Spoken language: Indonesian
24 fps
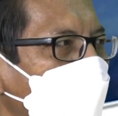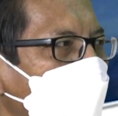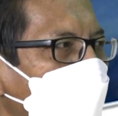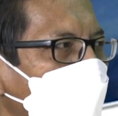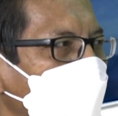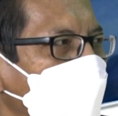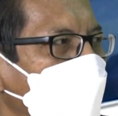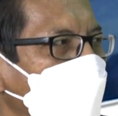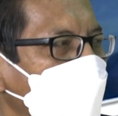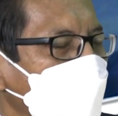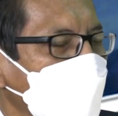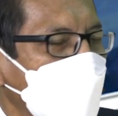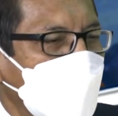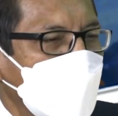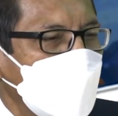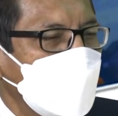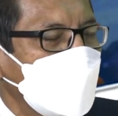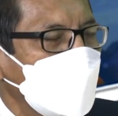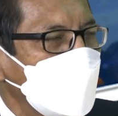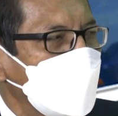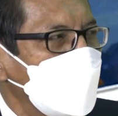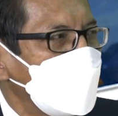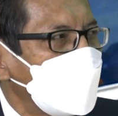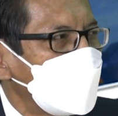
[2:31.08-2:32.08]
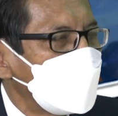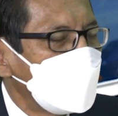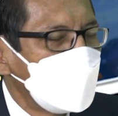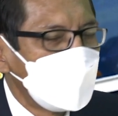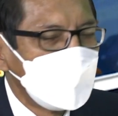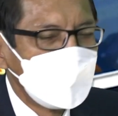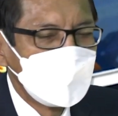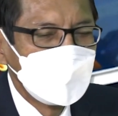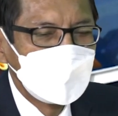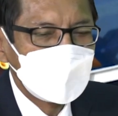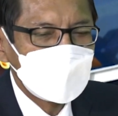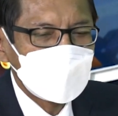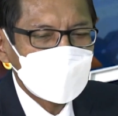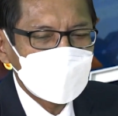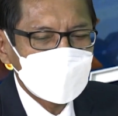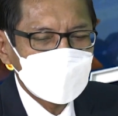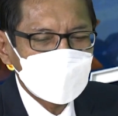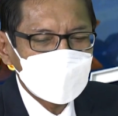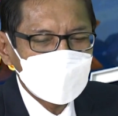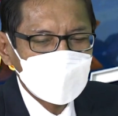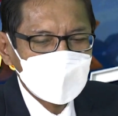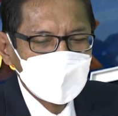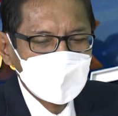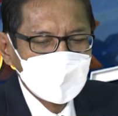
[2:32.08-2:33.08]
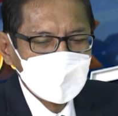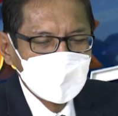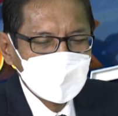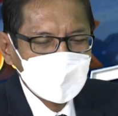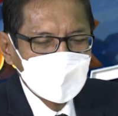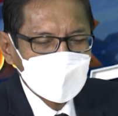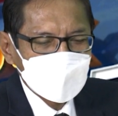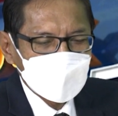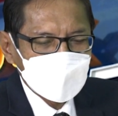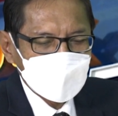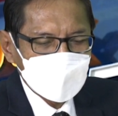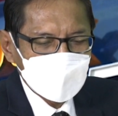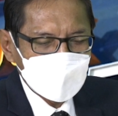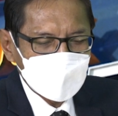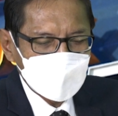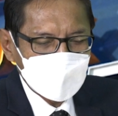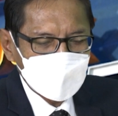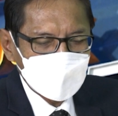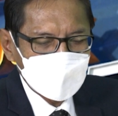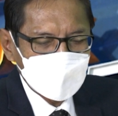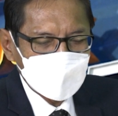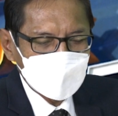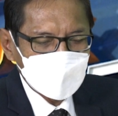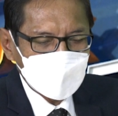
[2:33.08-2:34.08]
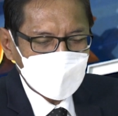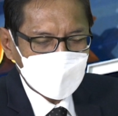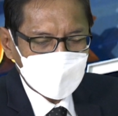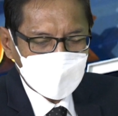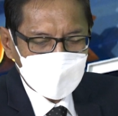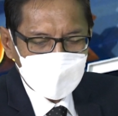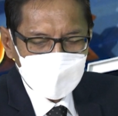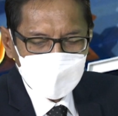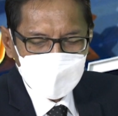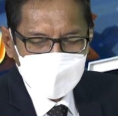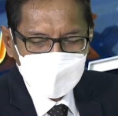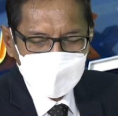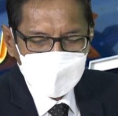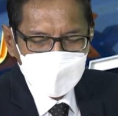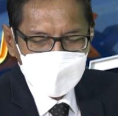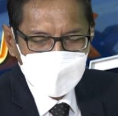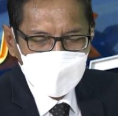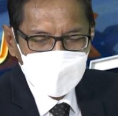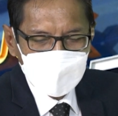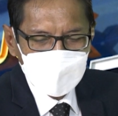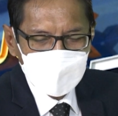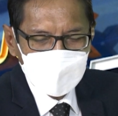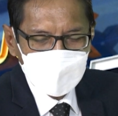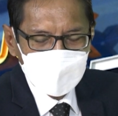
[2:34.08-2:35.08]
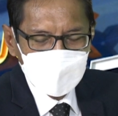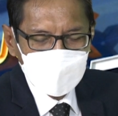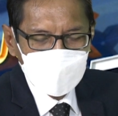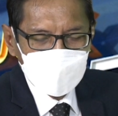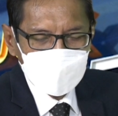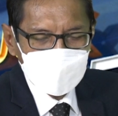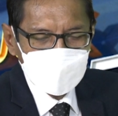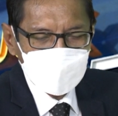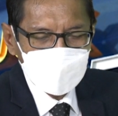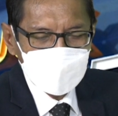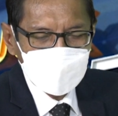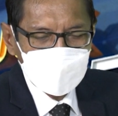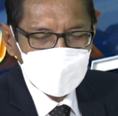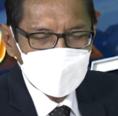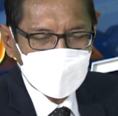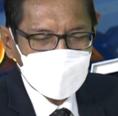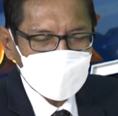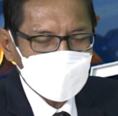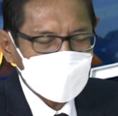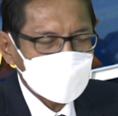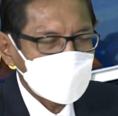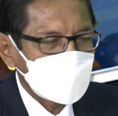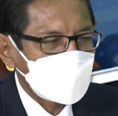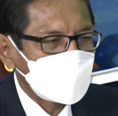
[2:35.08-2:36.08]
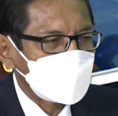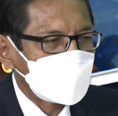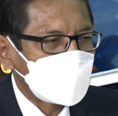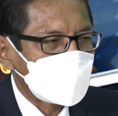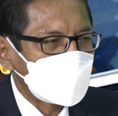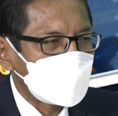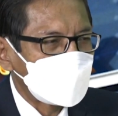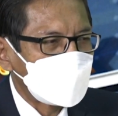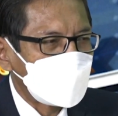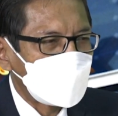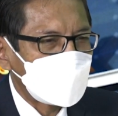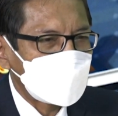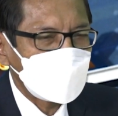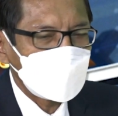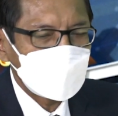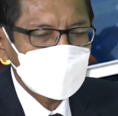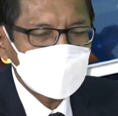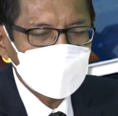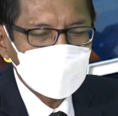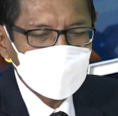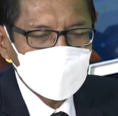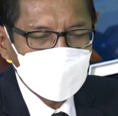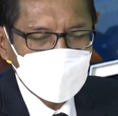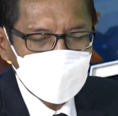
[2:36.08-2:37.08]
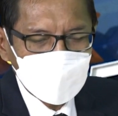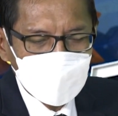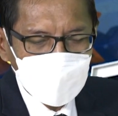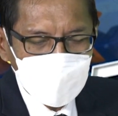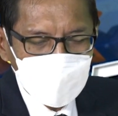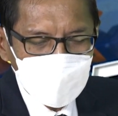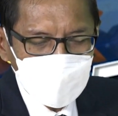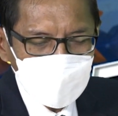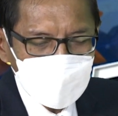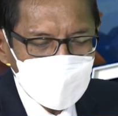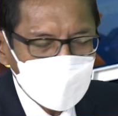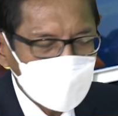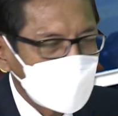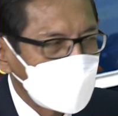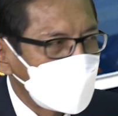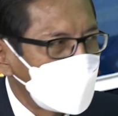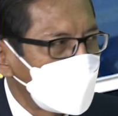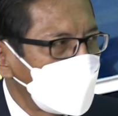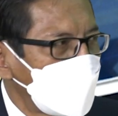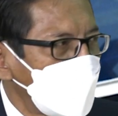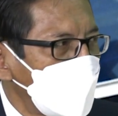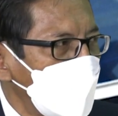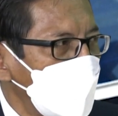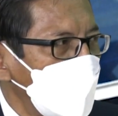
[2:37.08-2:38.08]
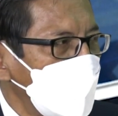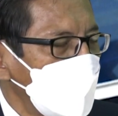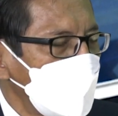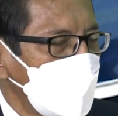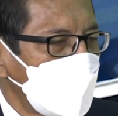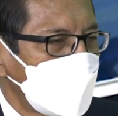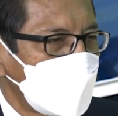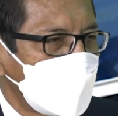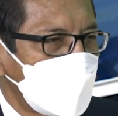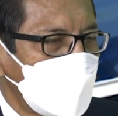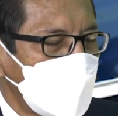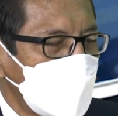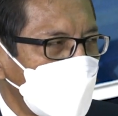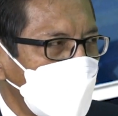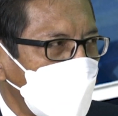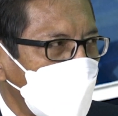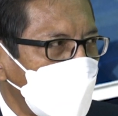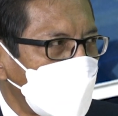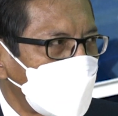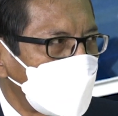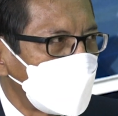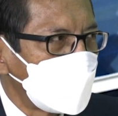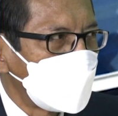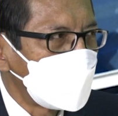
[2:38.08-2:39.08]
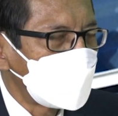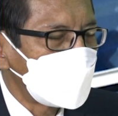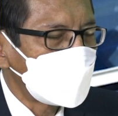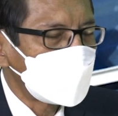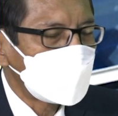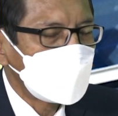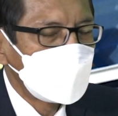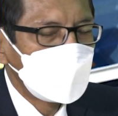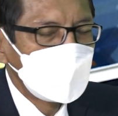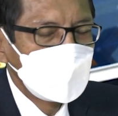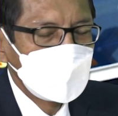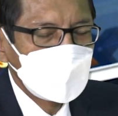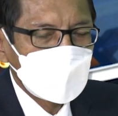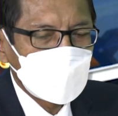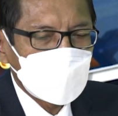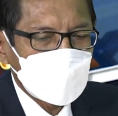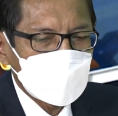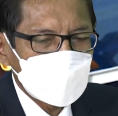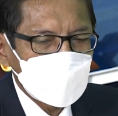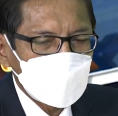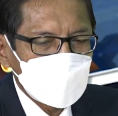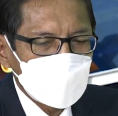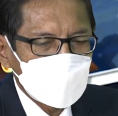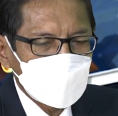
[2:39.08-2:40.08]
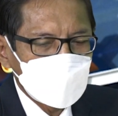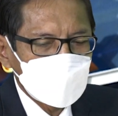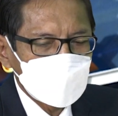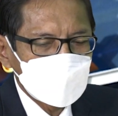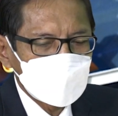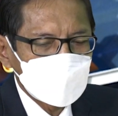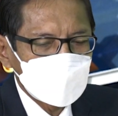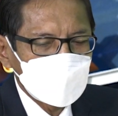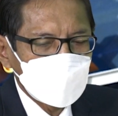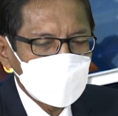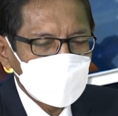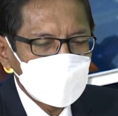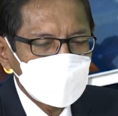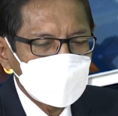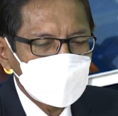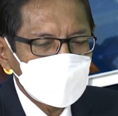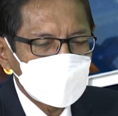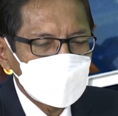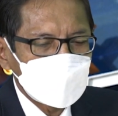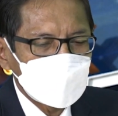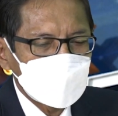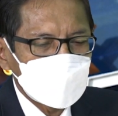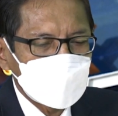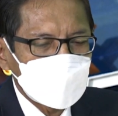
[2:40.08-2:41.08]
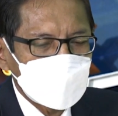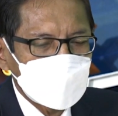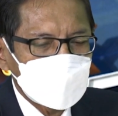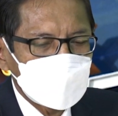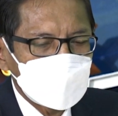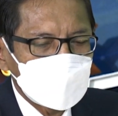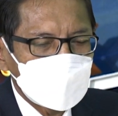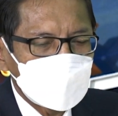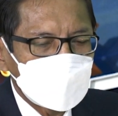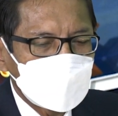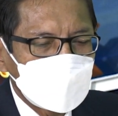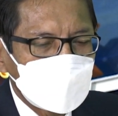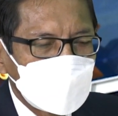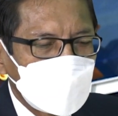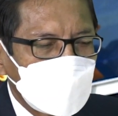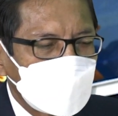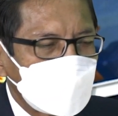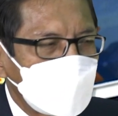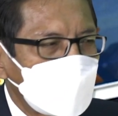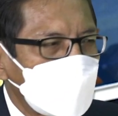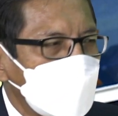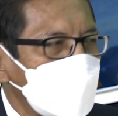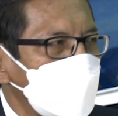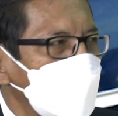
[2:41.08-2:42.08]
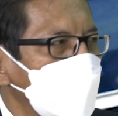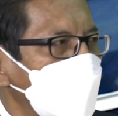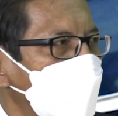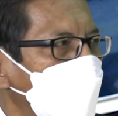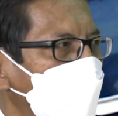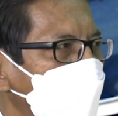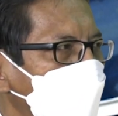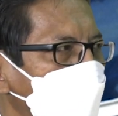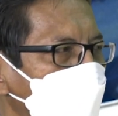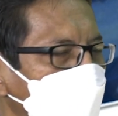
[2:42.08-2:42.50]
mau memberikan uang dan e, memang di hari pertama kemarin gubernur juga gubernur Lampung mm-hmm. Arinal Junaidi juga melakukan sidak